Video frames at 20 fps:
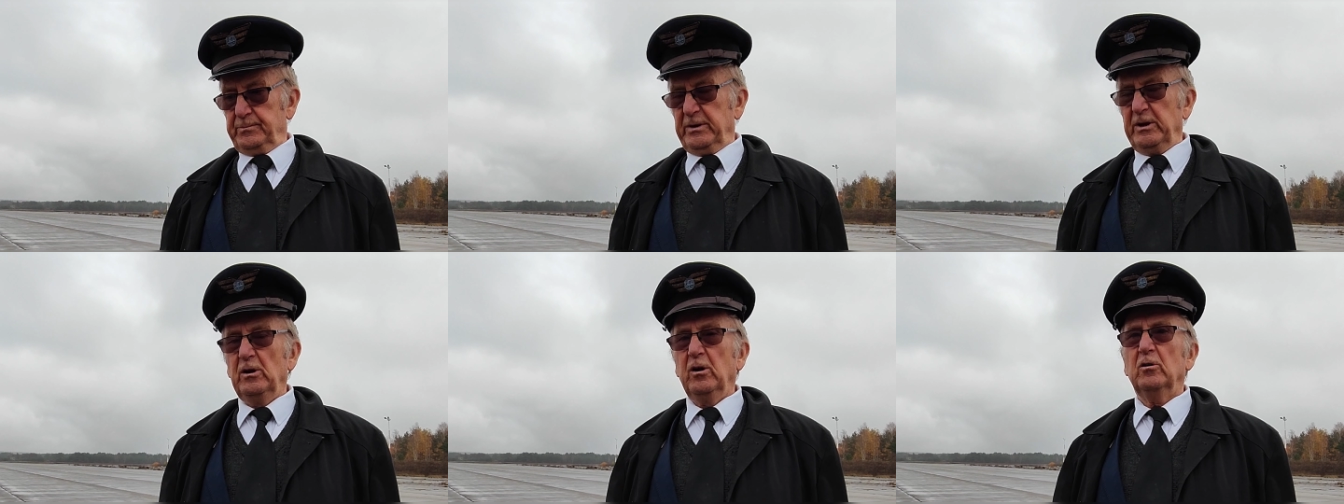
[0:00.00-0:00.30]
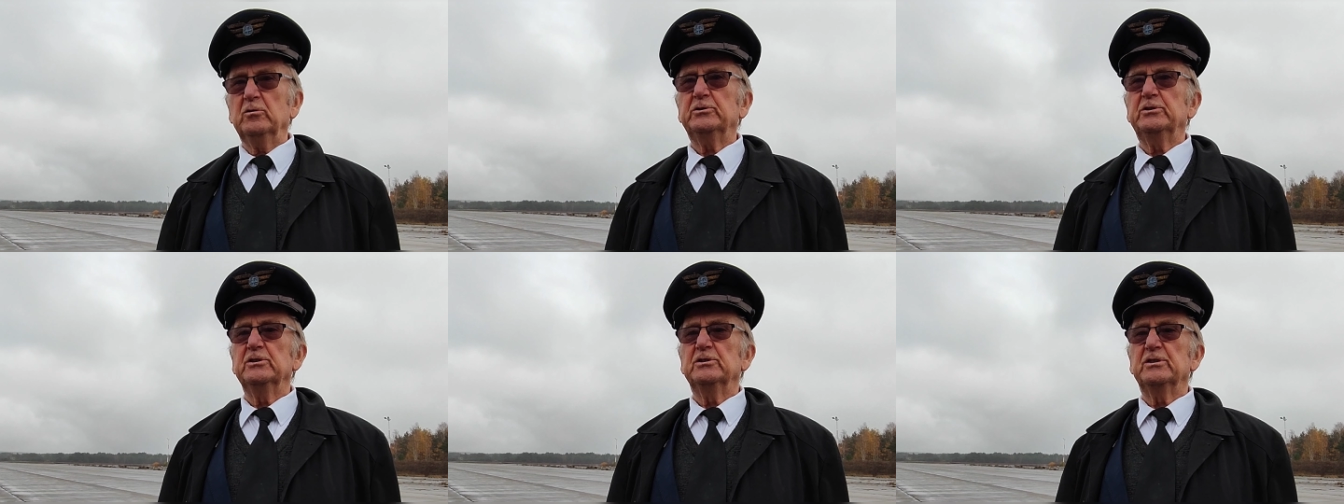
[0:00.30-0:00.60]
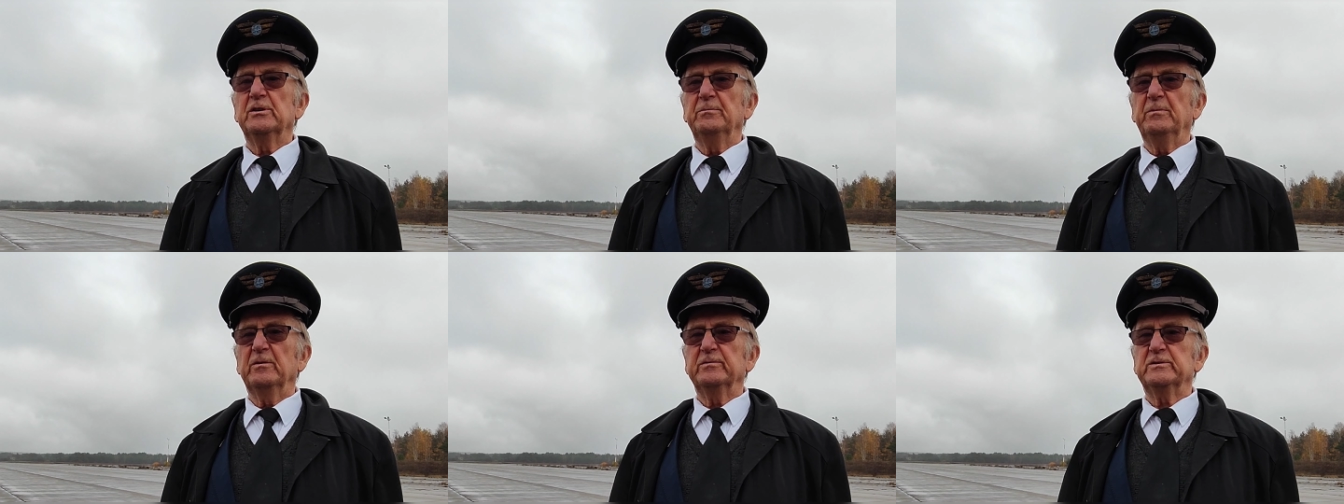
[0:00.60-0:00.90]

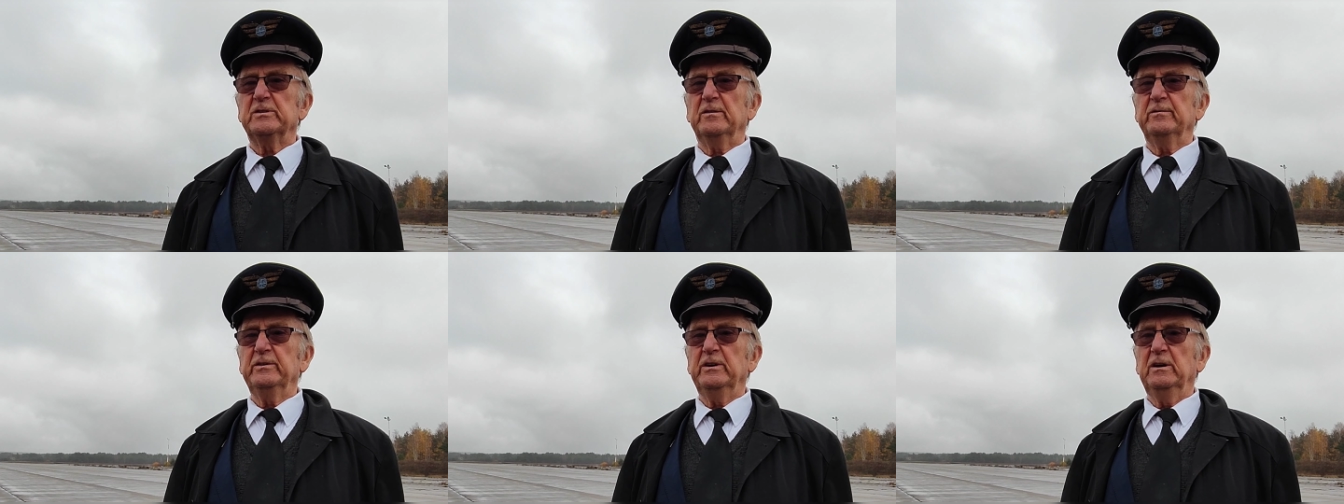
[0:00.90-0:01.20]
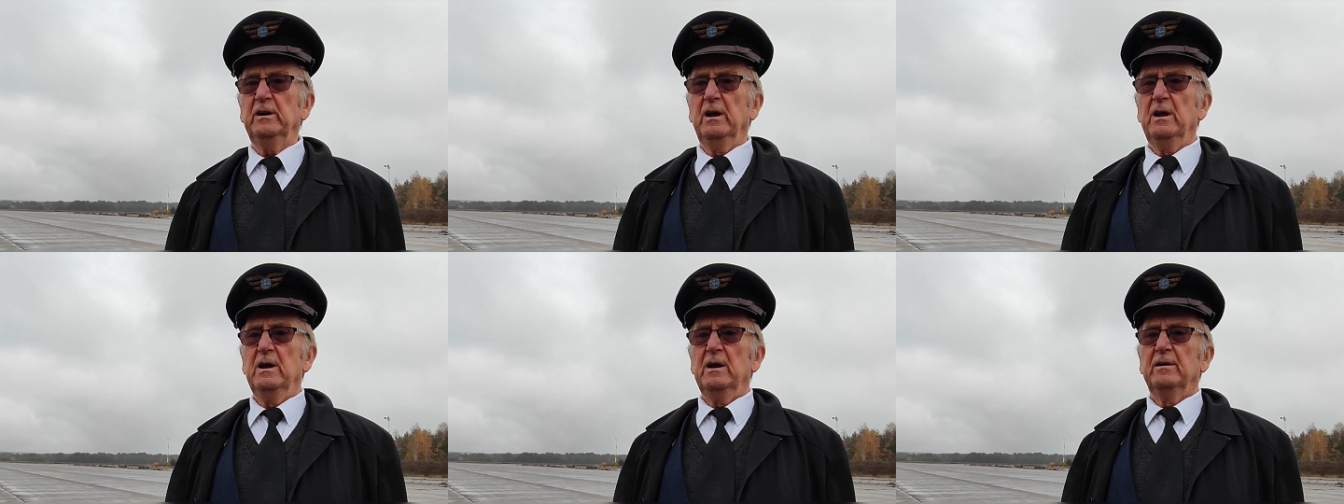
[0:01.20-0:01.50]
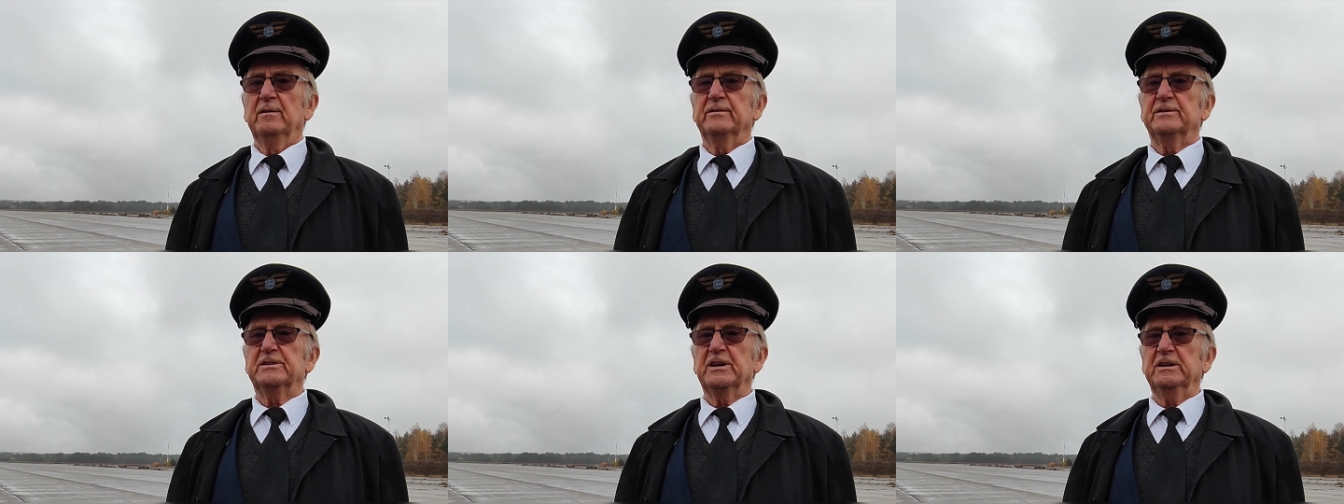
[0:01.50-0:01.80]
piloci szybowcowi
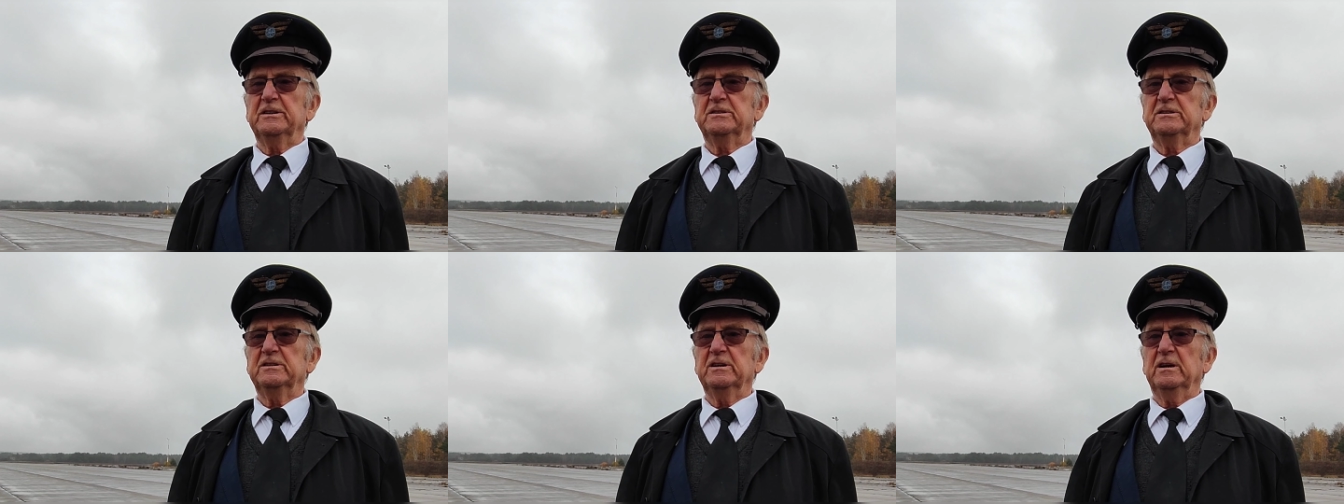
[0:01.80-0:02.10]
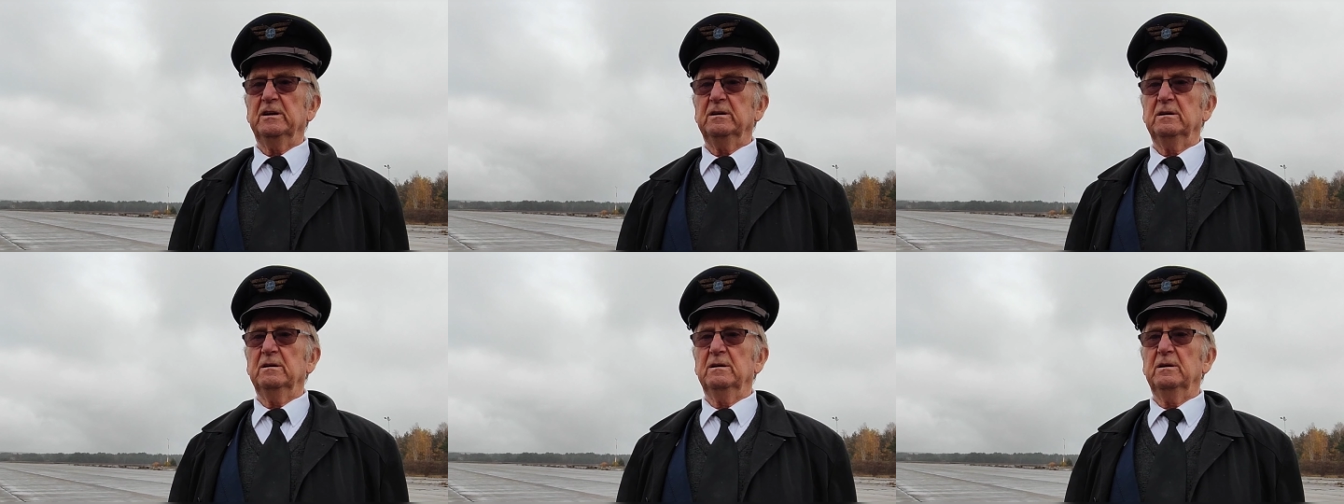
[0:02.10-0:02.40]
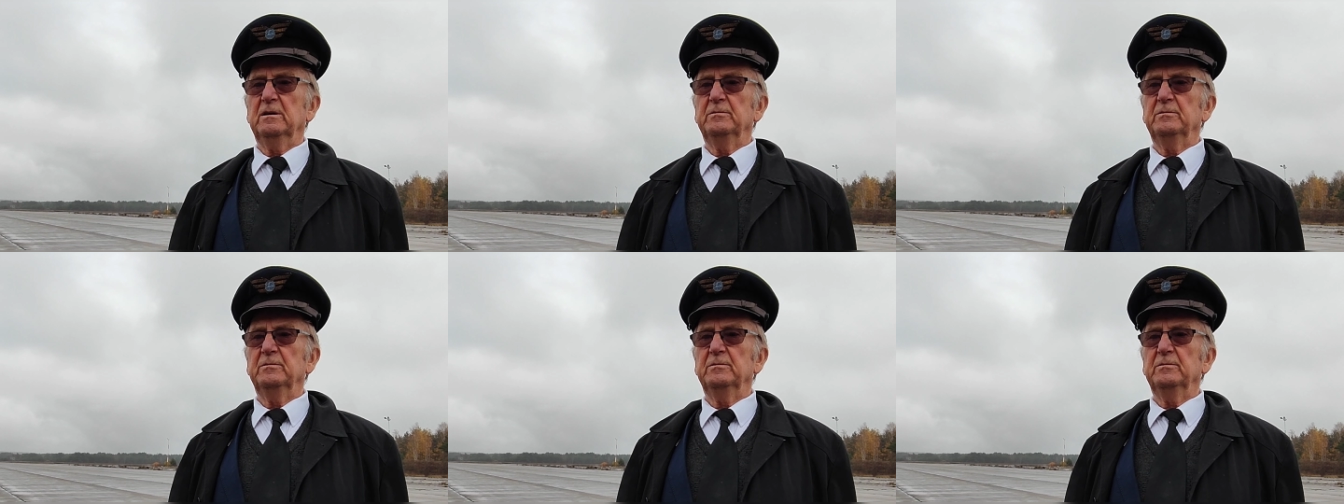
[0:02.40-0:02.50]
wcześniej